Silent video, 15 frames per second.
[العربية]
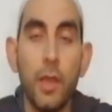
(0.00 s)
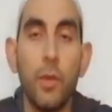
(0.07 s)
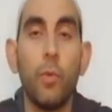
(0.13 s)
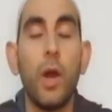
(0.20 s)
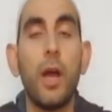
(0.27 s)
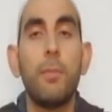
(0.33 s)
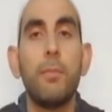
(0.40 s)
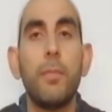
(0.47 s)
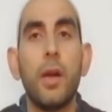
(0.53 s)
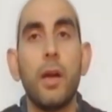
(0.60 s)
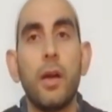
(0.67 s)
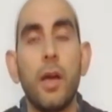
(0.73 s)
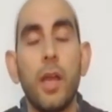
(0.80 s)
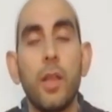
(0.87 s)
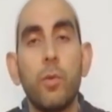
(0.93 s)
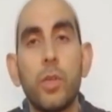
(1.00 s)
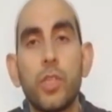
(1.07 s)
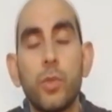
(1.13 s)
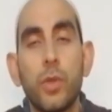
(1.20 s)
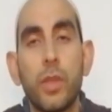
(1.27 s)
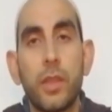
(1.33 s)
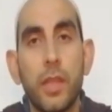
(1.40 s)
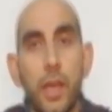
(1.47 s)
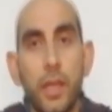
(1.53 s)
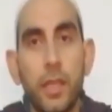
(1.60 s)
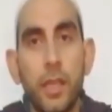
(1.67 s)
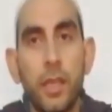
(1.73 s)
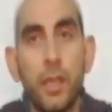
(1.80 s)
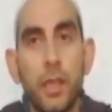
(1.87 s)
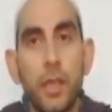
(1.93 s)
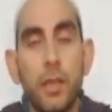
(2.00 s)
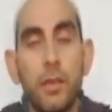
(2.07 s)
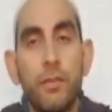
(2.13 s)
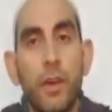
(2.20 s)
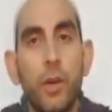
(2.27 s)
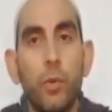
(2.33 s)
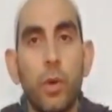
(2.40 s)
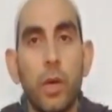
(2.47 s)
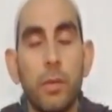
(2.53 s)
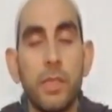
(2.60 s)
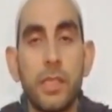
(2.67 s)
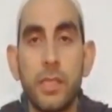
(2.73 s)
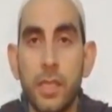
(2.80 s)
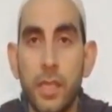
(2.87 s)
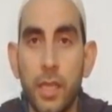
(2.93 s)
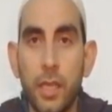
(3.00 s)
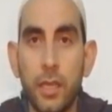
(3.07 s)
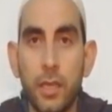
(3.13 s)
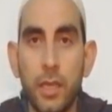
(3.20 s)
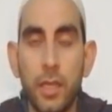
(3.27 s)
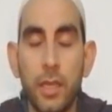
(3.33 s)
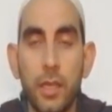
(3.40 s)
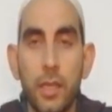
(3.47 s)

وأما الوجه الثاني فهو بالسين